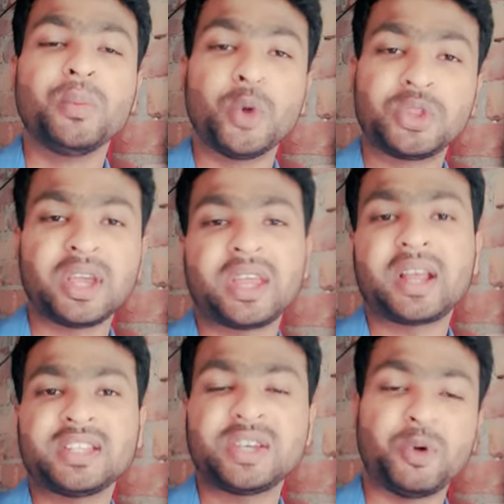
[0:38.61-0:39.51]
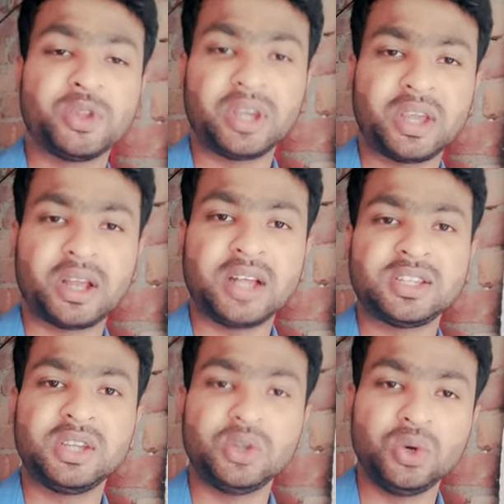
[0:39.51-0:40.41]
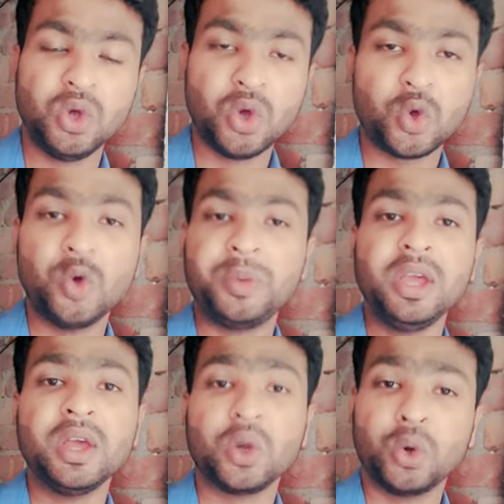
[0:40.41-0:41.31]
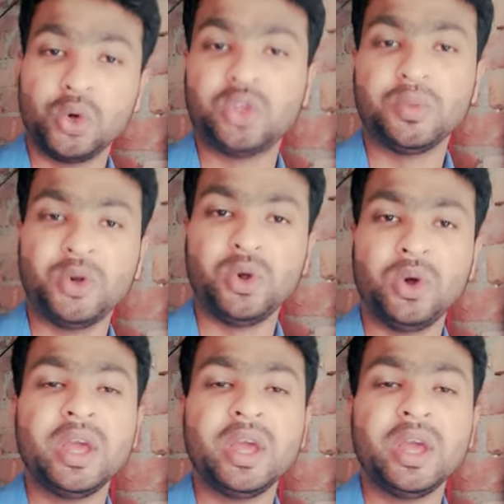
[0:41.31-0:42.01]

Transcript: প্রত্যেকের কাছে প্রত্যেকের কাজই কিন্তু খুবই গুরুত্বপূর্ণ